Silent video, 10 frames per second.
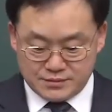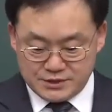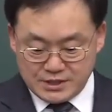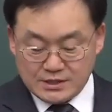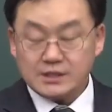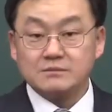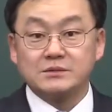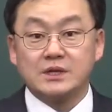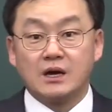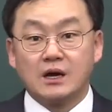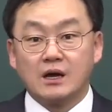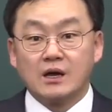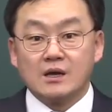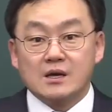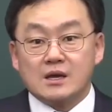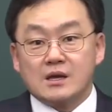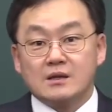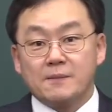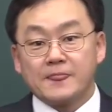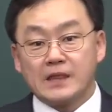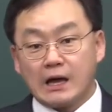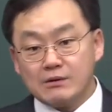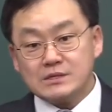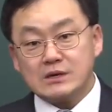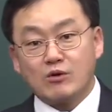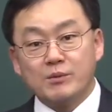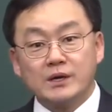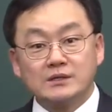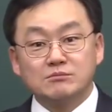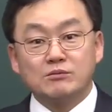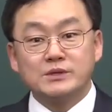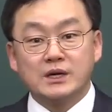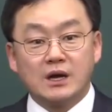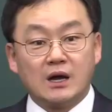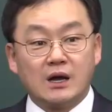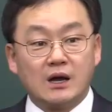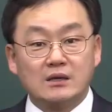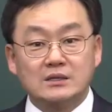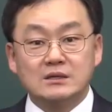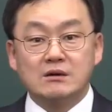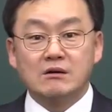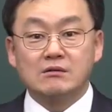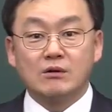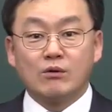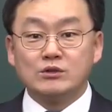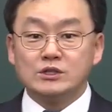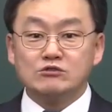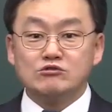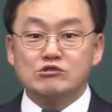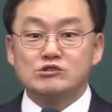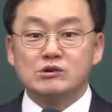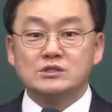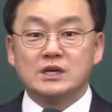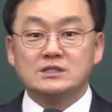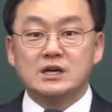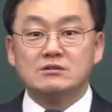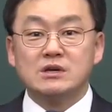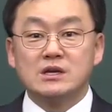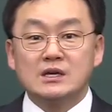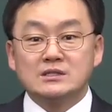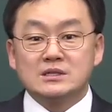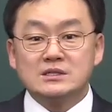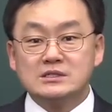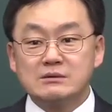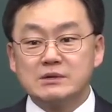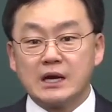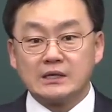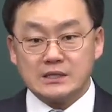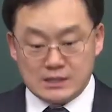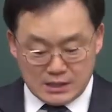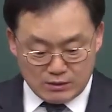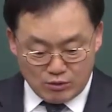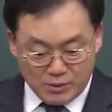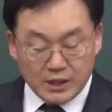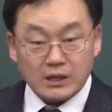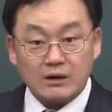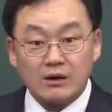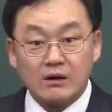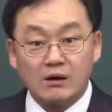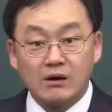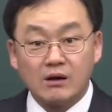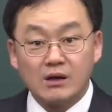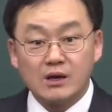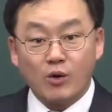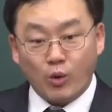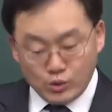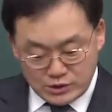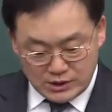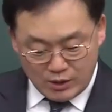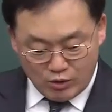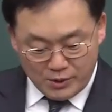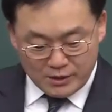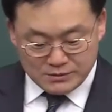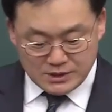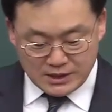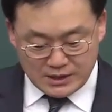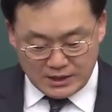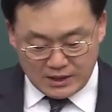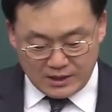찾아야 됩니다. 다윗의 고백은 뭡니까? 이건 오직 율성 재창조 시스템을 가진 자의 고백인 거예요. 오직의 고백입니다, 이게.